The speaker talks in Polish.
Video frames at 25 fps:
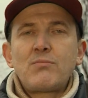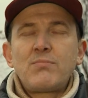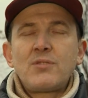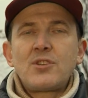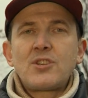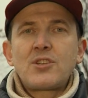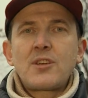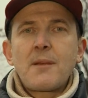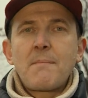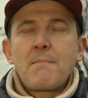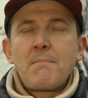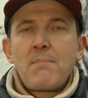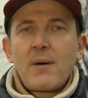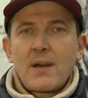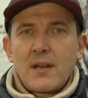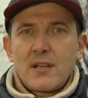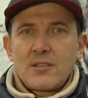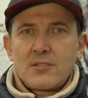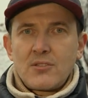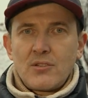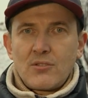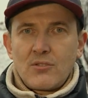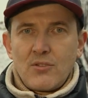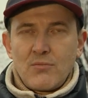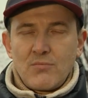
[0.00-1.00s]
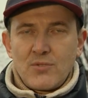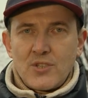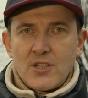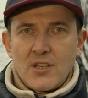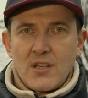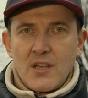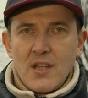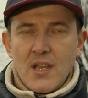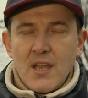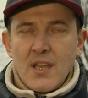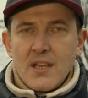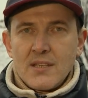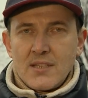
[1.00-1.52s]
się bardzo dobrze
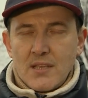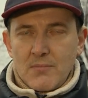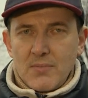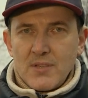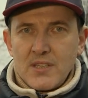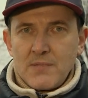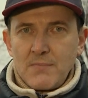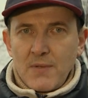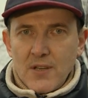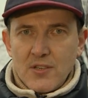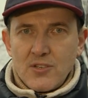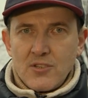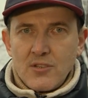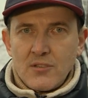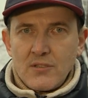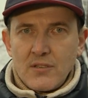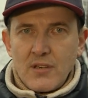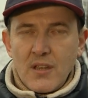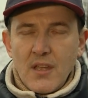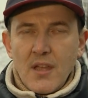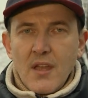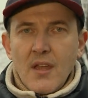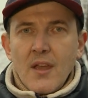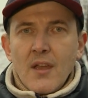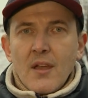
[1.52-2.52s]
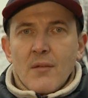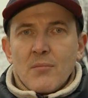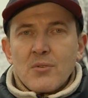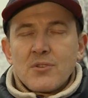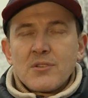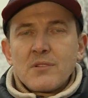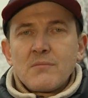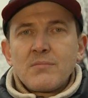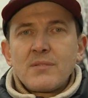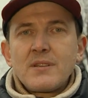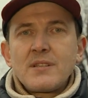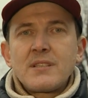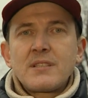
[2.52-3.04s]
zabezpieczone.
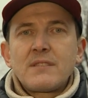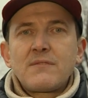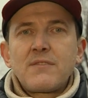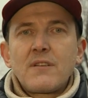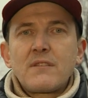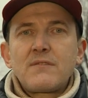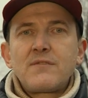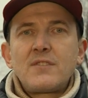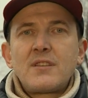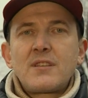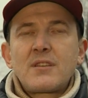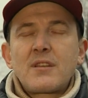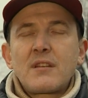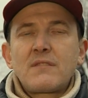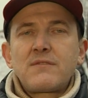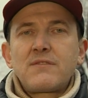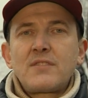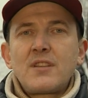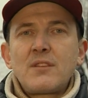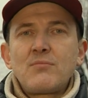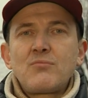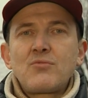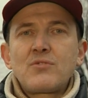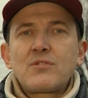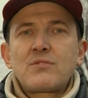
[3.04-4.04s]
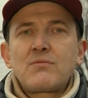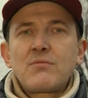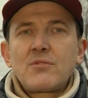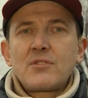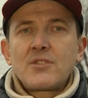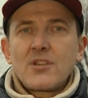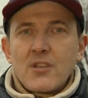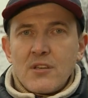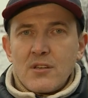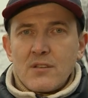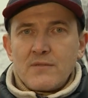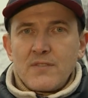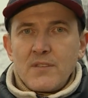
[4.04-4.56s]
Proszę Państwa, wytrawnemu
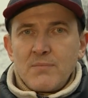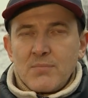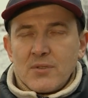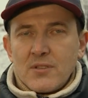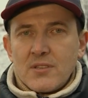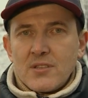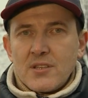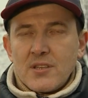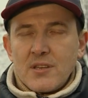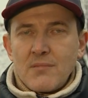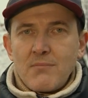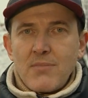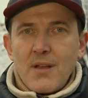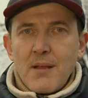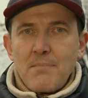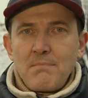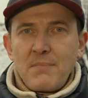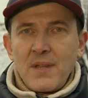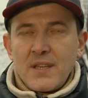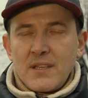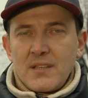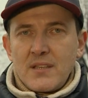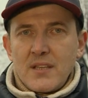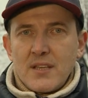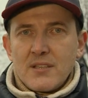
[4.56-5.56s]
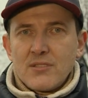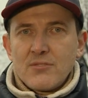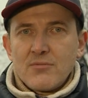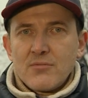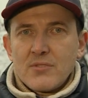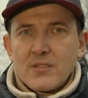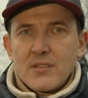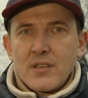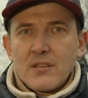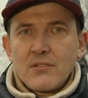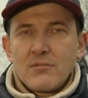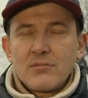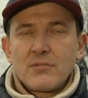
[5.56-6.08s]
złodziejowi potrzeba 15
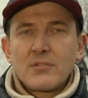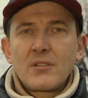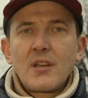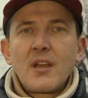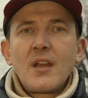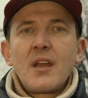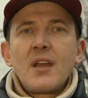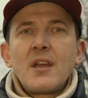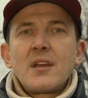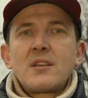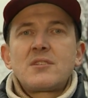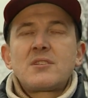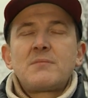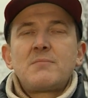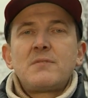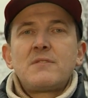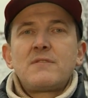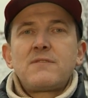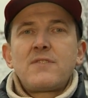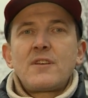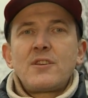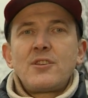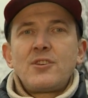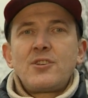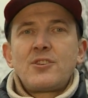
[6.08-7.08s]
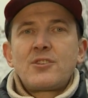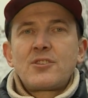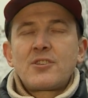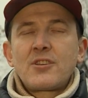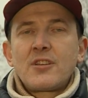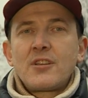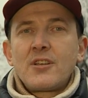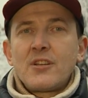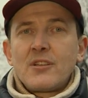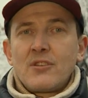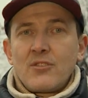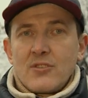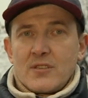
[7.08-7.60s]
sekund, żeby wejść
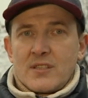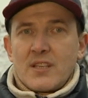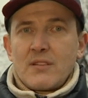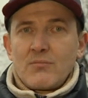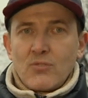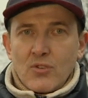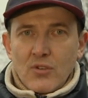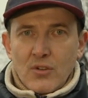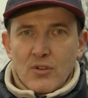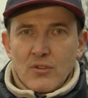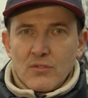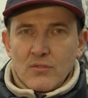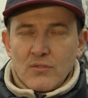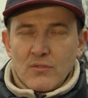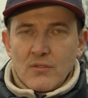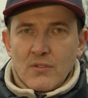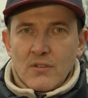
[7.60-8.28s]
do samochodu.